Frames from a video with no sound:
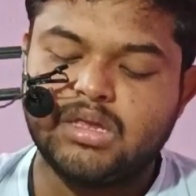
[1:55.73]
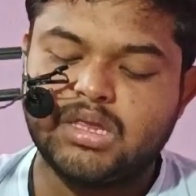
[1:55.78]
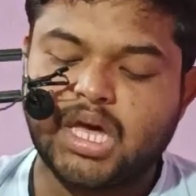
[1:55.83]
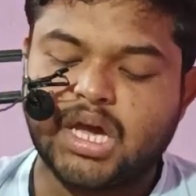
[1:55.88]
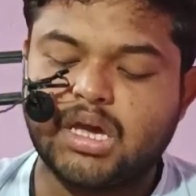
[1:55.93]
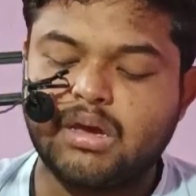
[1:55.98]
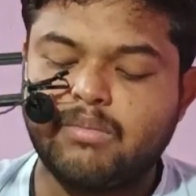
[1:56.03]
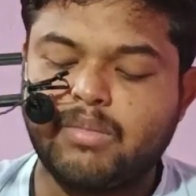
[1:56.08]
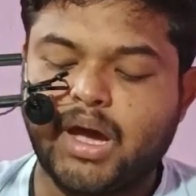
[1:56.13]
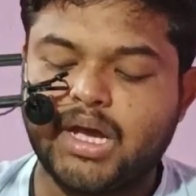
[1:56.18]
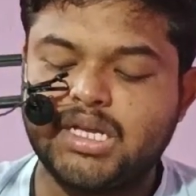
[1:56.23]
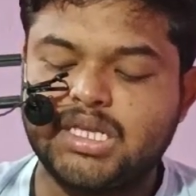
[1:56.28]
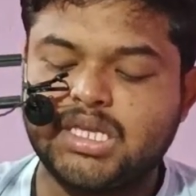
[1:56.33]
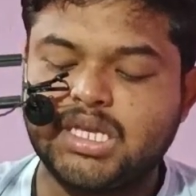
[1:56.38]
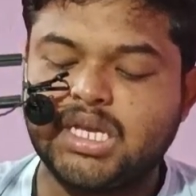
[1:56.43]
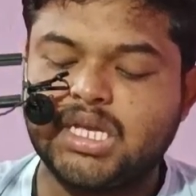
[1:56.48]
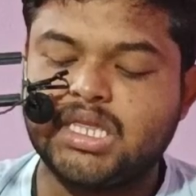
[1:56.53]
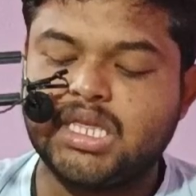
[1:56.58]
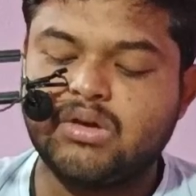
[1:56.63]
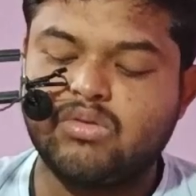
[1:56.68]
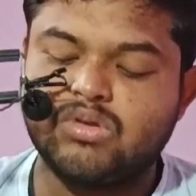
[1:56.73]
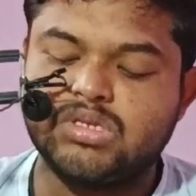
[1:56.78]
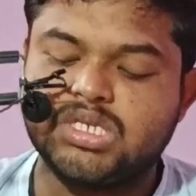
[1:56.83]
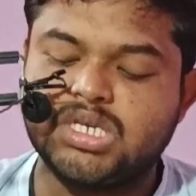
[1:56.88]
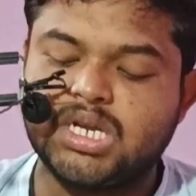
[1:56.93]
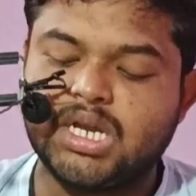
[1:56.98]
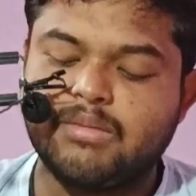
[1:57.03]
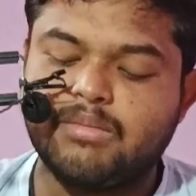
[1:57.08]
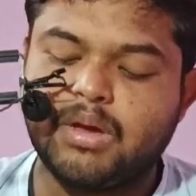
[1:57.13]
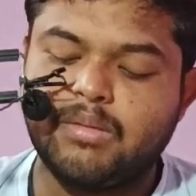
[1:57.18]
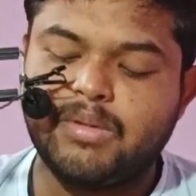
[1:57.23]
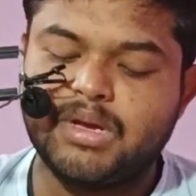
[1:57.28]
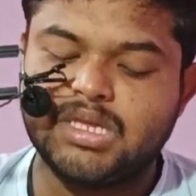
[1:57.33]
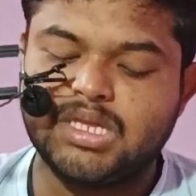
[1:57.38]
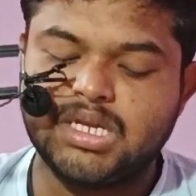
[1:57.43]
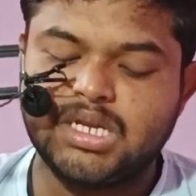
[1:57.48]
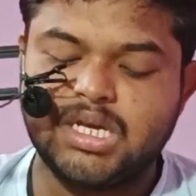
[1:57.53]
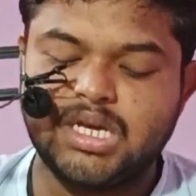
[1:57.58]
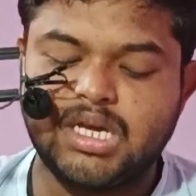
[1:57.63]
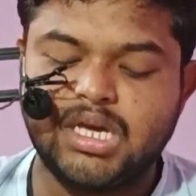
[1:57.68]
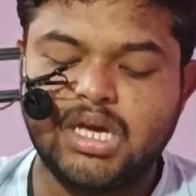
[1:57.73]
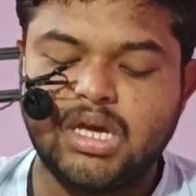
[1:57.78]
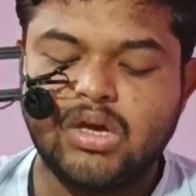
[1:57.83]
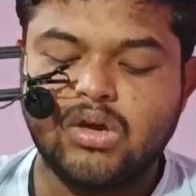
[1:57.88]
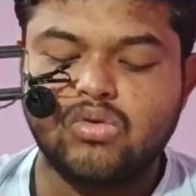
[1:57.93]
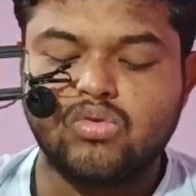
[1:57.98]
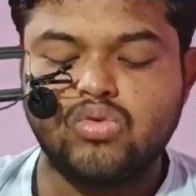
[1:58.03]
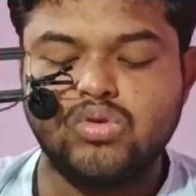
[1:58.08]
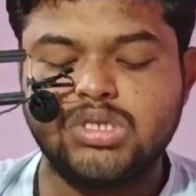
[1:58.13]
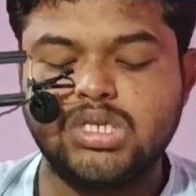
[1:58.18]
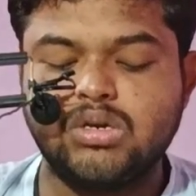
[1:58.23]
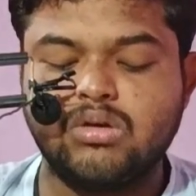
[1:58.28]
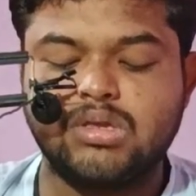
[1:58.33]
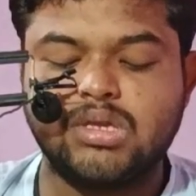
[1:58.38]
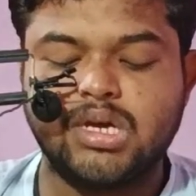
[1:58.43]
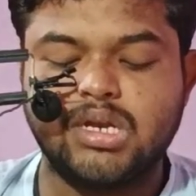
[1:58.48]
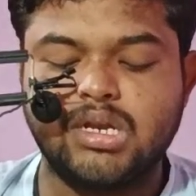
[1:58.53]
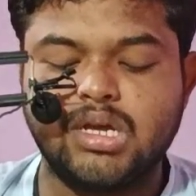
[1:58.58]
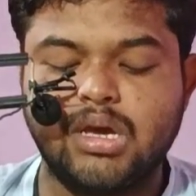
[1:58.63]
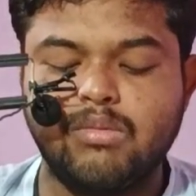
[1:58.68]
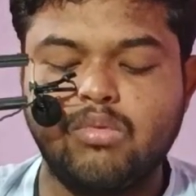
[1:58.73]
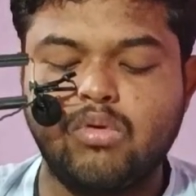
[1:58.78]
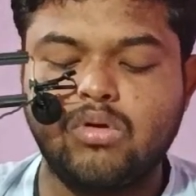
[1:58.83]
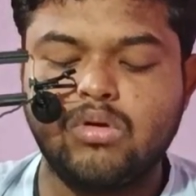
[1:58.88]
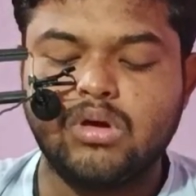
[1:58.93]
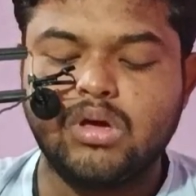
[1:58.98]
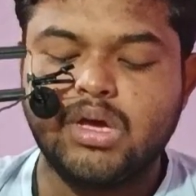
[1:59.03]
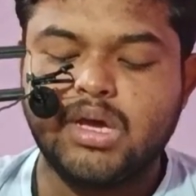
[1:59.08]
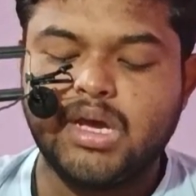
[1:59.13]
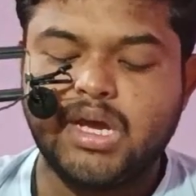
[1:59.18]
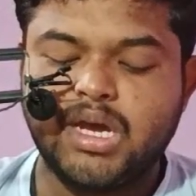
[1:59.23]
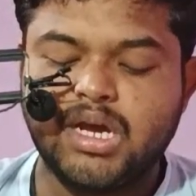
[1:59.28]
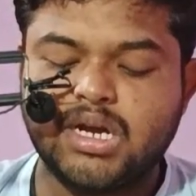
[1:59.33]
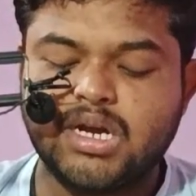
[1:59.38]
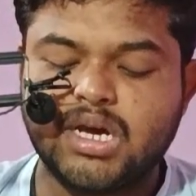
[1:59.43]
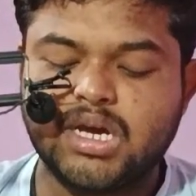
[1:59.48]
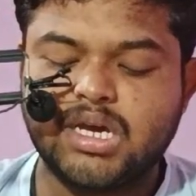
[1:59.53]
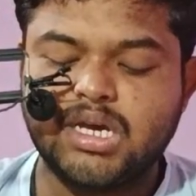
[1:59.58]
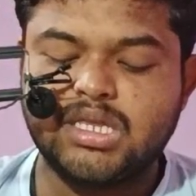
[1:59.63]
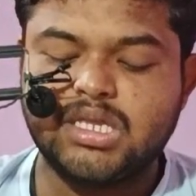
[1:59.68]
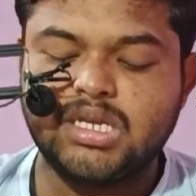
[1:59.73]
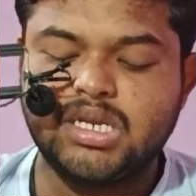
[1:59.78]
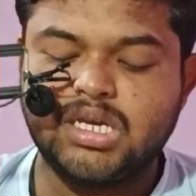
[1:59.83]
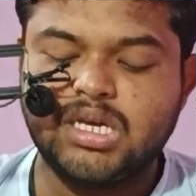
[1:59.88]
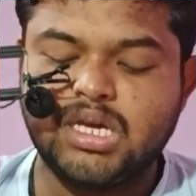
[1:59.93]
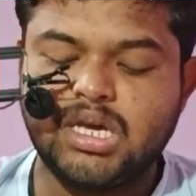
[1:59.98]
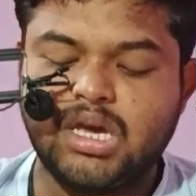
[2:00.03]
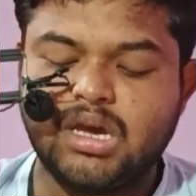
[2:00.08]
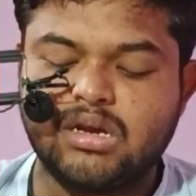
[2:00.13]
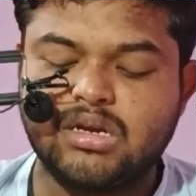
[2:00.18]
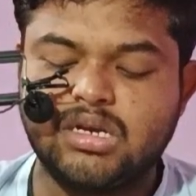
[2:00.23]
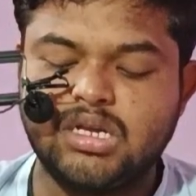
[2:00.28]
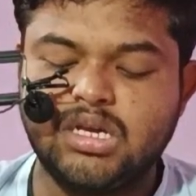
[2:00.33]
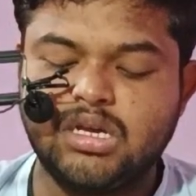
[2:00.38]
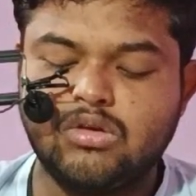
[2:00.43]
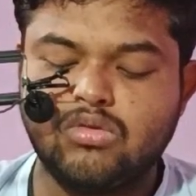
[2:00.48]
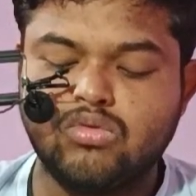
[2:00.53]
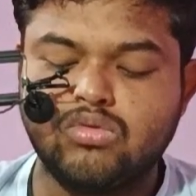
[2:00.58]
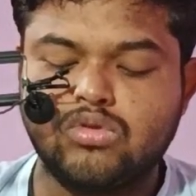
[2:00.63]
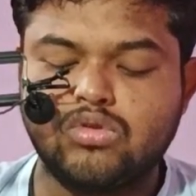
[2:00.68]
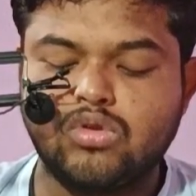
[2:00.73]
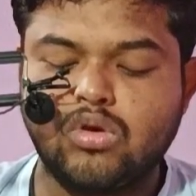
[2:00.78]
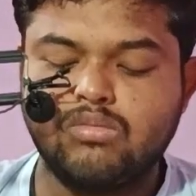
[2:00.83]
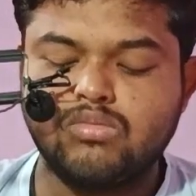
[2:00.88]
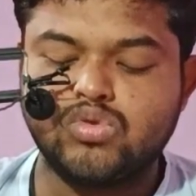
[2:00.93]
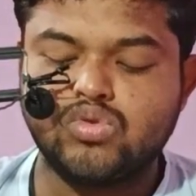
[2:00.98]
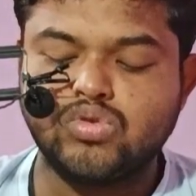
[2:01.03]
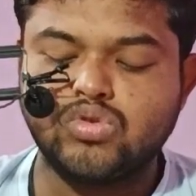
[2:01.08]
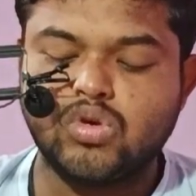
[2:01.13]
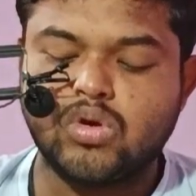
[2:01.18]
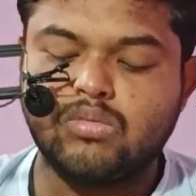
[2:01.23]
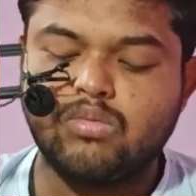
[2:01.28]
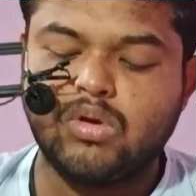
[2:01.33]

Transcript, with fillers: তাকে বাড়িতে যেতে হচ্ছে না ভেবে তিনি খুশি হতেন এবং এটাকে তিনি একটি উত্তম সুযোগ